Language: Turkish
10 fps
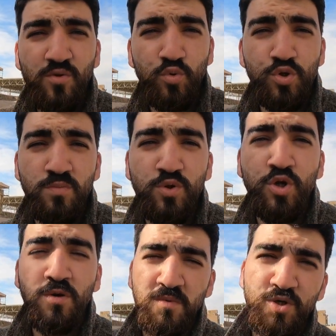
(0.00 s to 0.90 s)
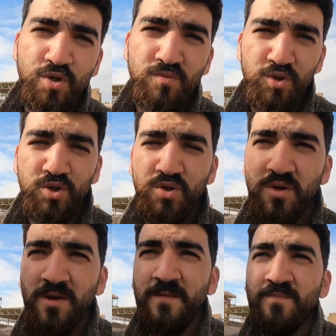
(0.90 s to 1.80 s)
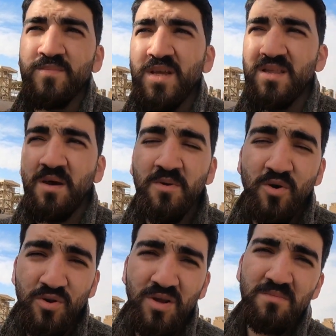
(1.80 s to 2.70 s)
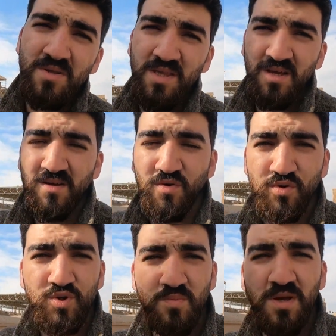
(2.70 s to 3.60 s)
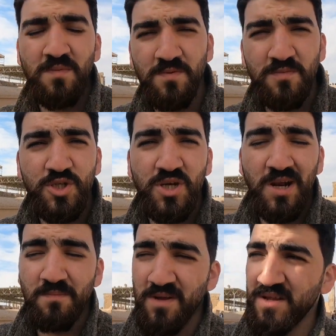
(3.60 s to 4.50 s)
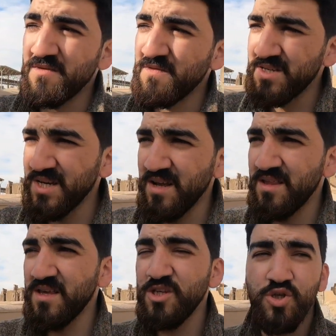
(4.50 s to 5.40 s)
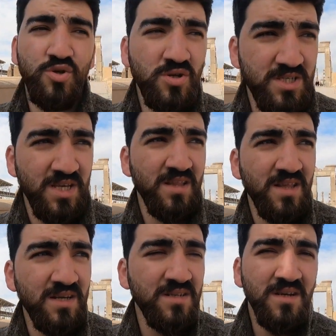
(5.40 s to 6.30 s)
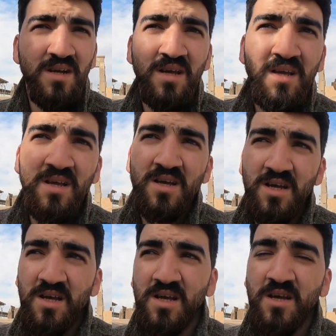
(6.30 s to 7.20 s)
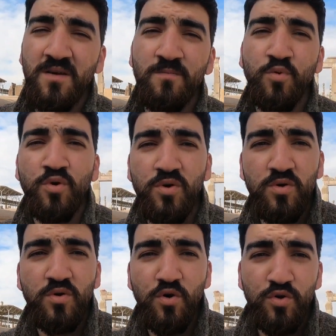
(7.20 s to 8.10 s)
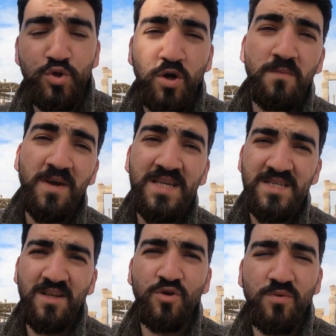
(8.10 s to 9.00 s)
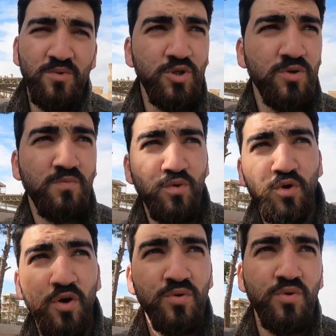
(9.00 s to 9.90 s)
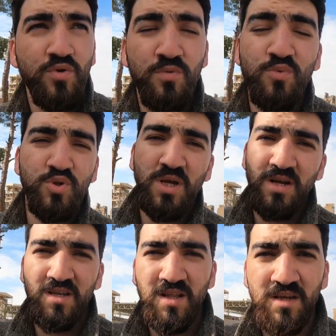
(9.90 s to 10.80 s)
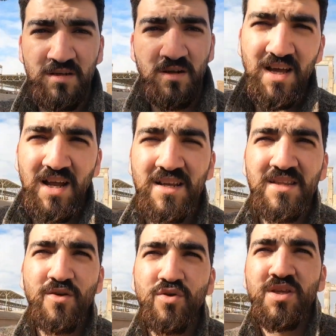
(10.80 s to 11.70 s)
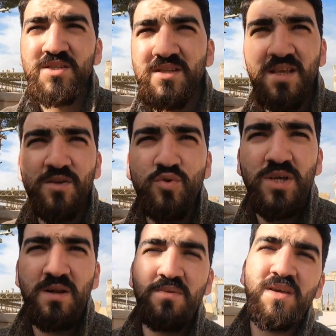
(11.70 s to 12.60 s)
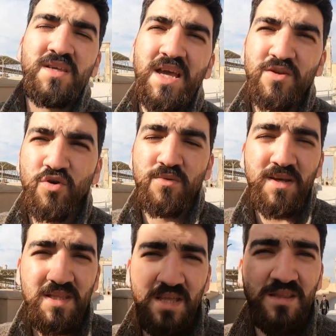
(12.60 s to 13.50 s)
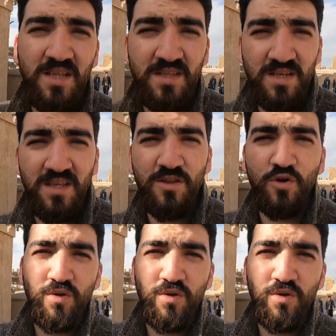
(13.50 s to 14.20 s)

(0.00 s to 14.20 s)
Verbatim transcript: üzümü çok meşhurmuş. E, tabii o dönemde de o üzümle yapılmış şaraplardan vesaire de içiyor İskender. Ee, bu onu çok mest ediyormuş bu gördüğü tüm güzellikler. Hayalinin de ötesinde güzel bir yer görmekten tedirgin de